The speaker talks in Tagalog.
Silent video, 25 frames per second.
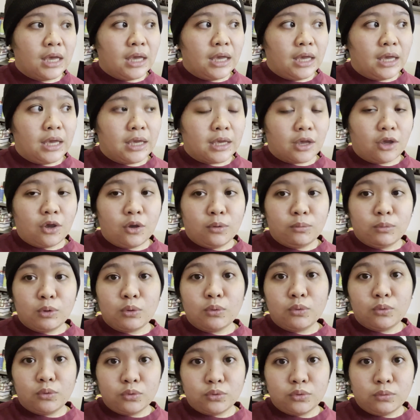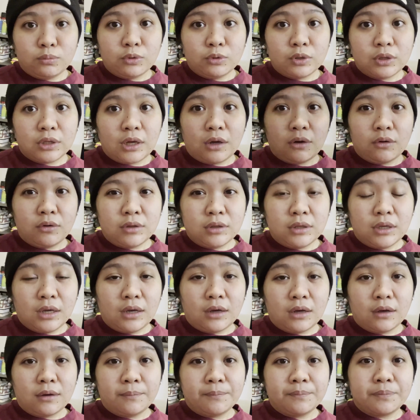And eh, ngayon magluluto muna ako
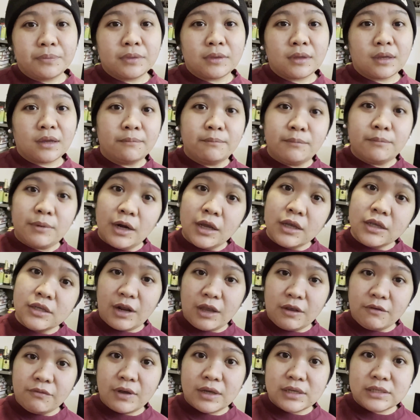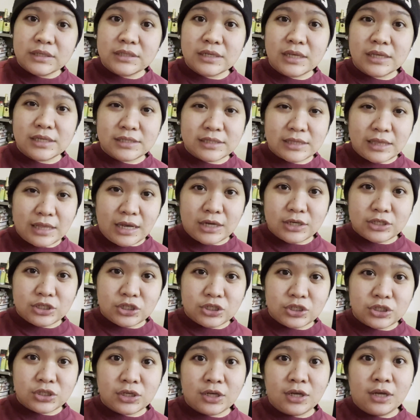ng breakfast
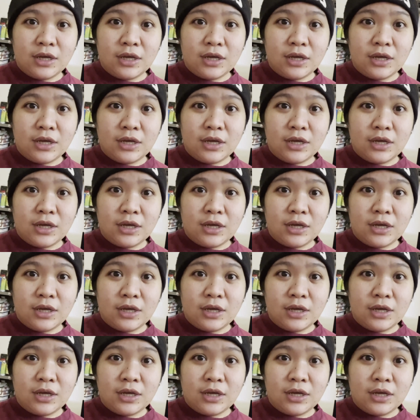slash